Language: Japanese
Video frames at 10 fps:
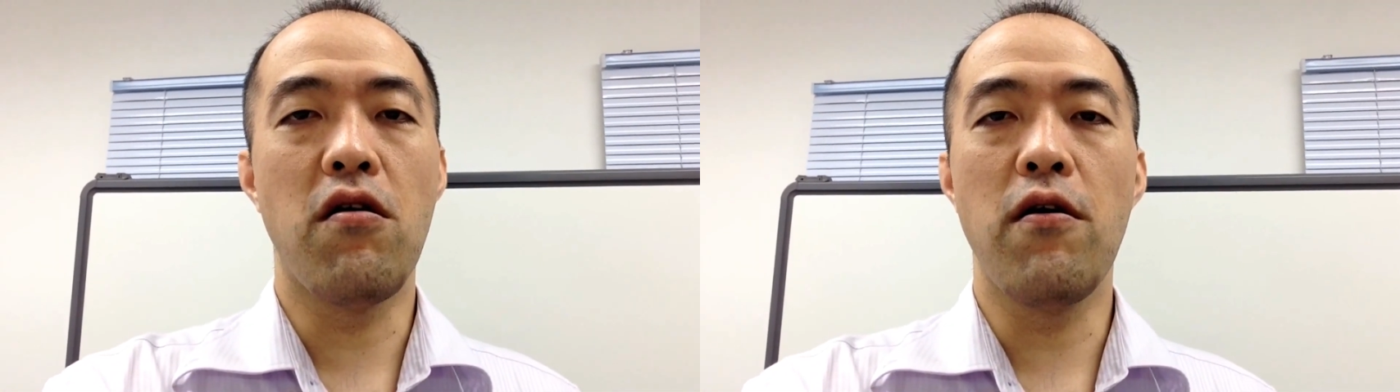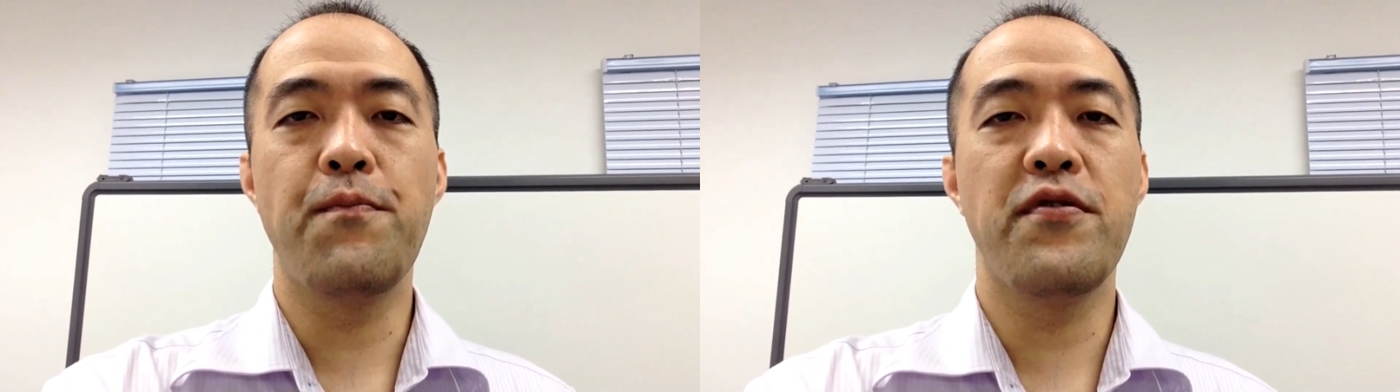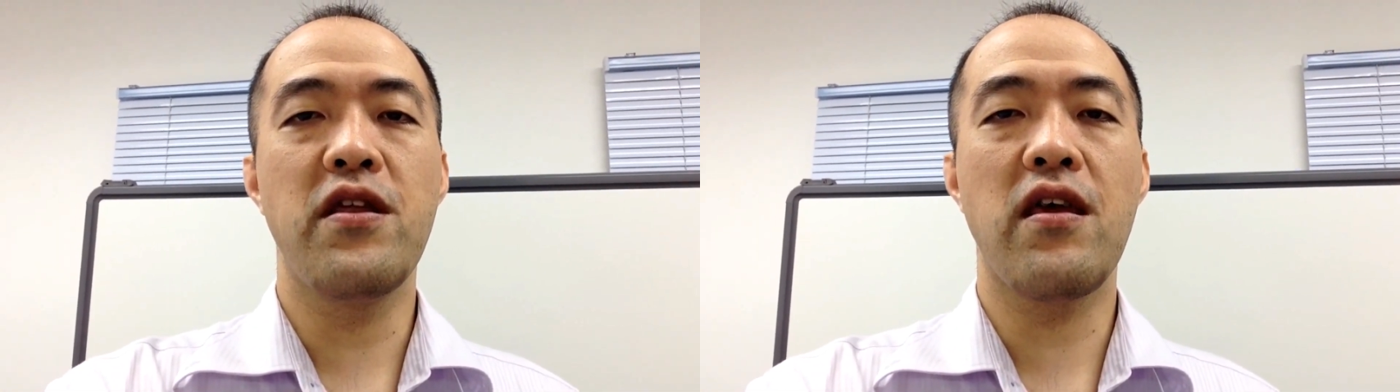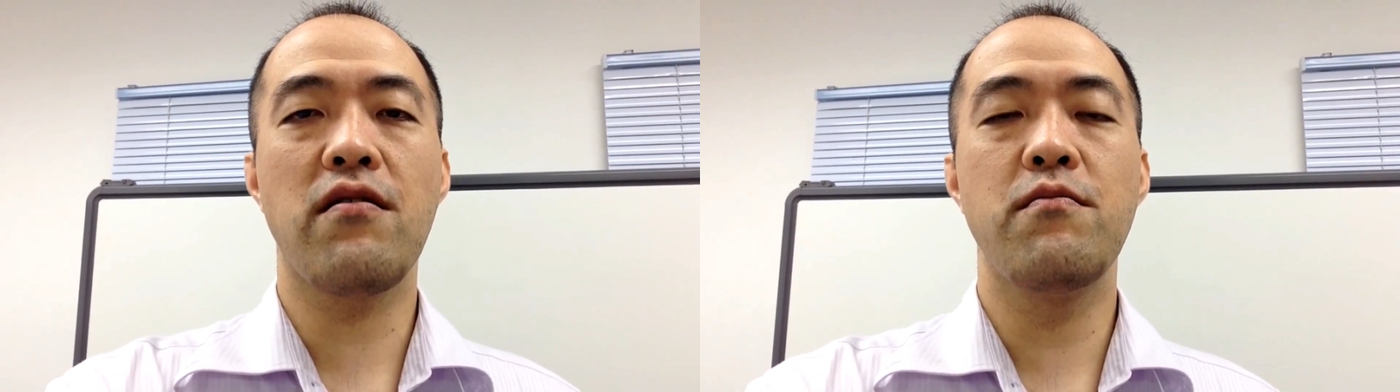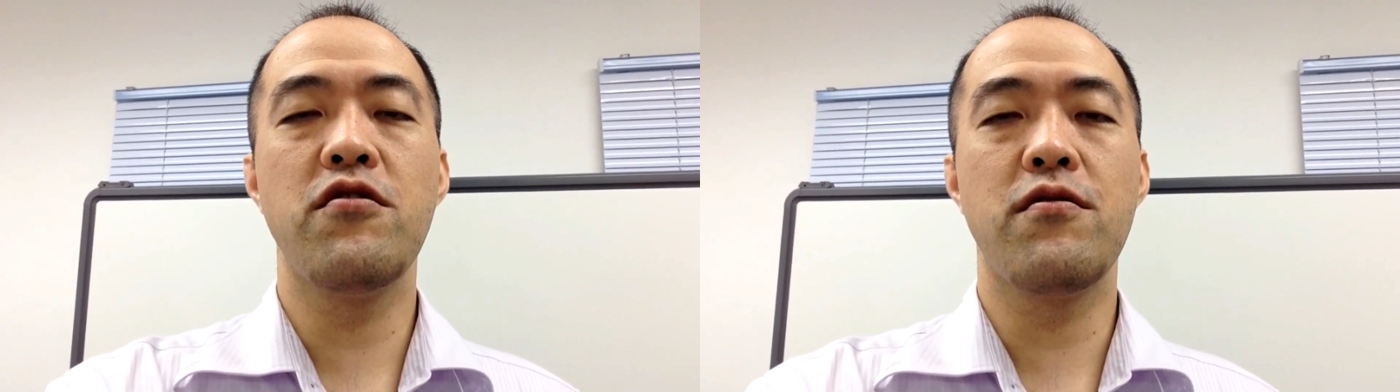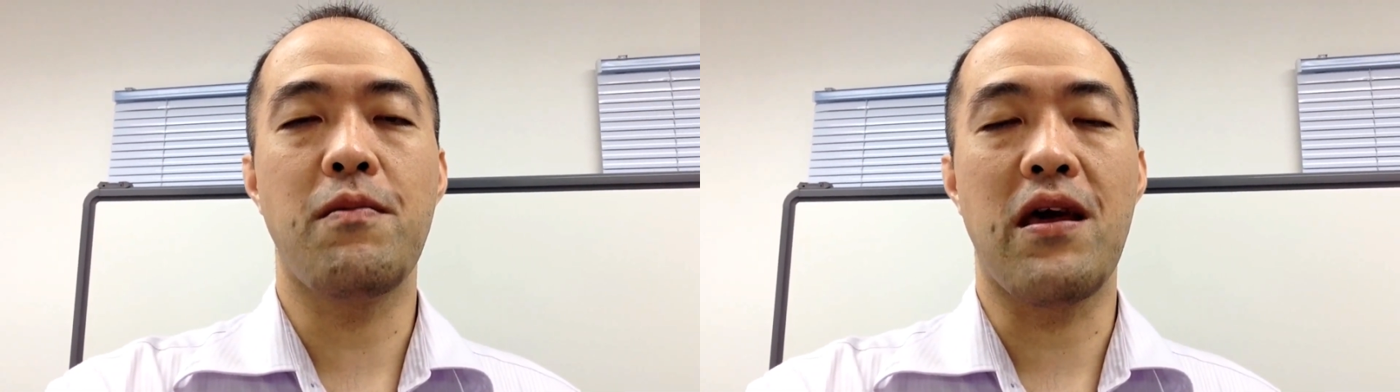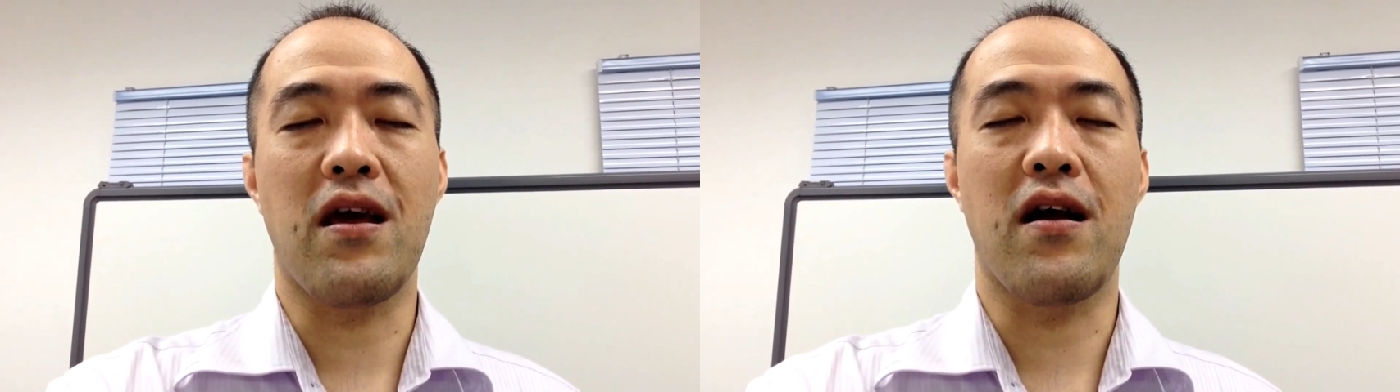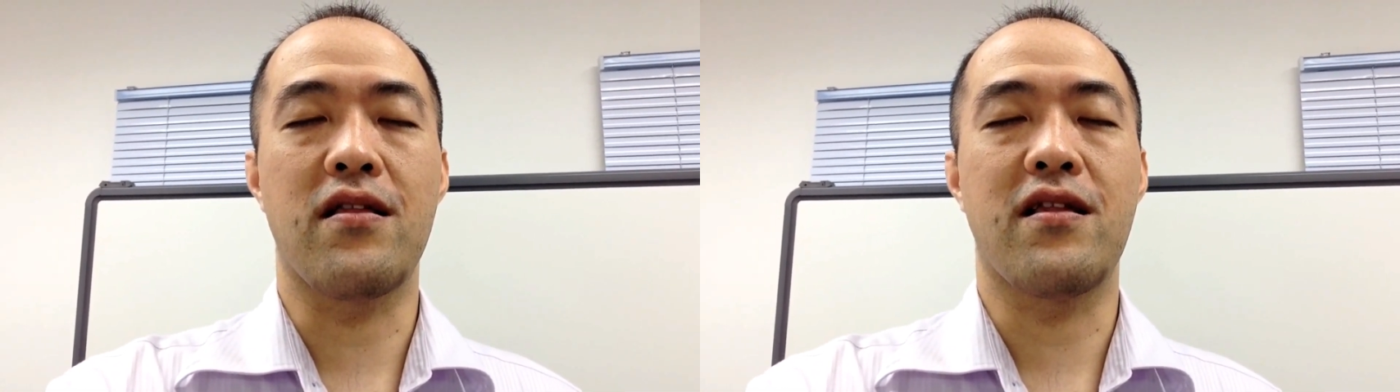
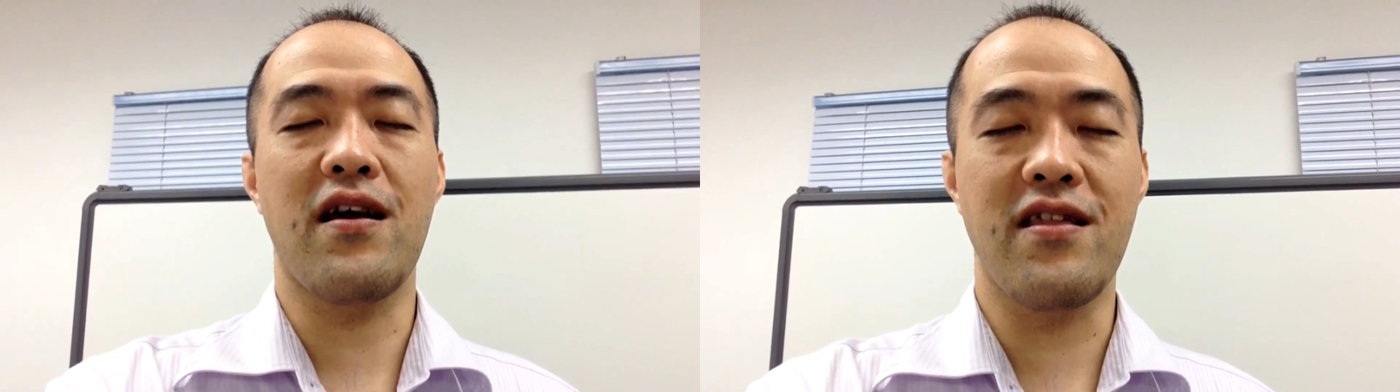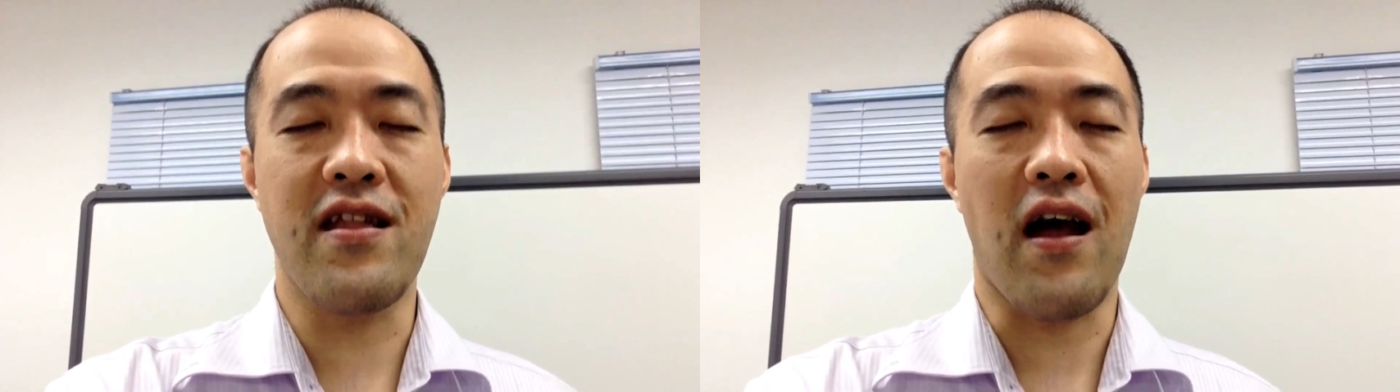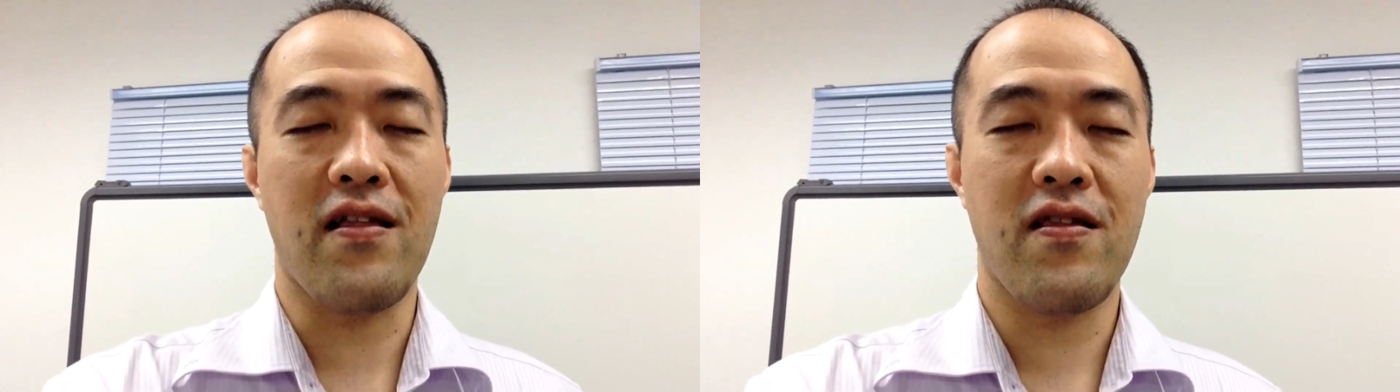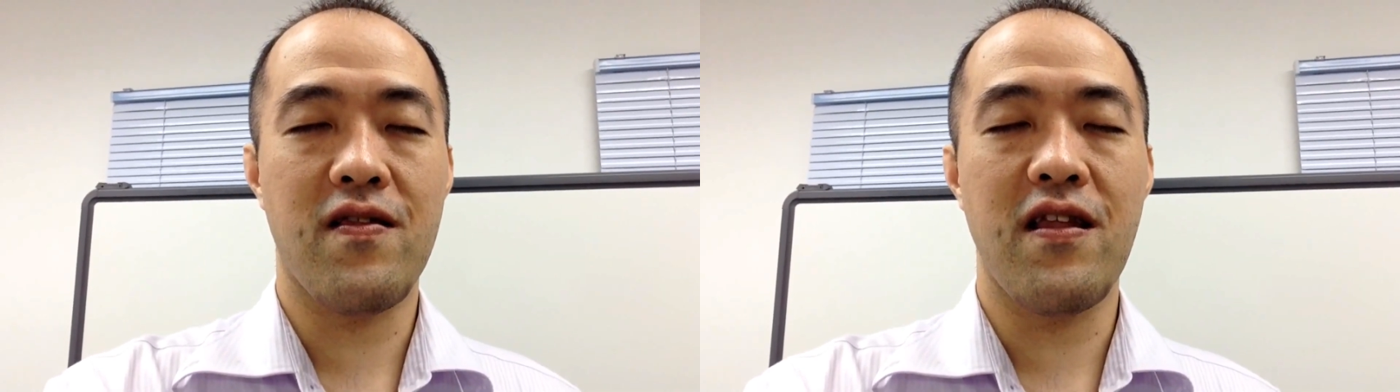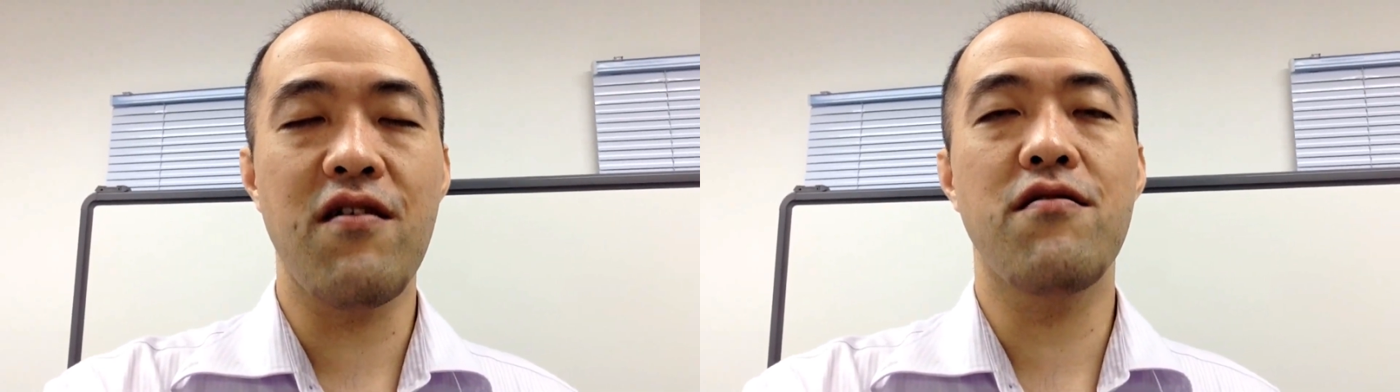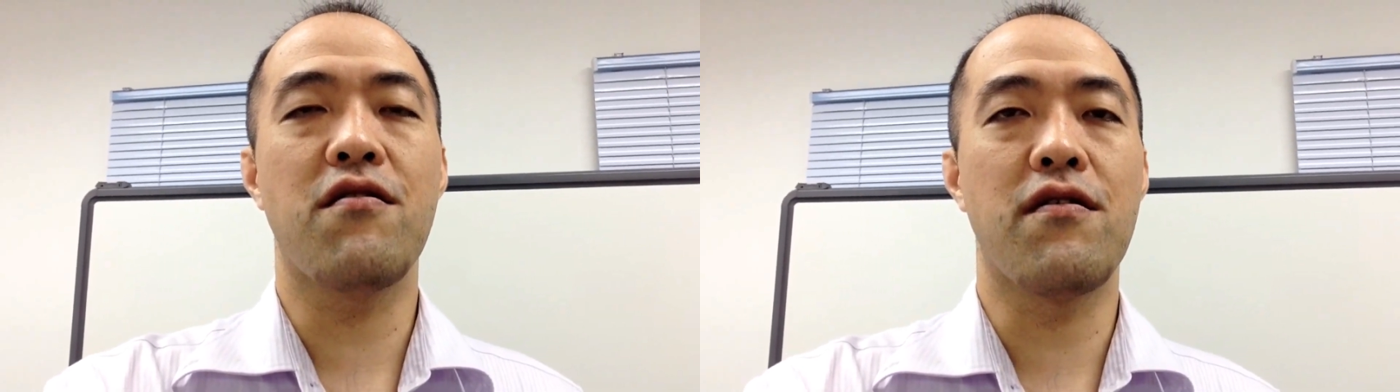オープニングムービーが大事だっていう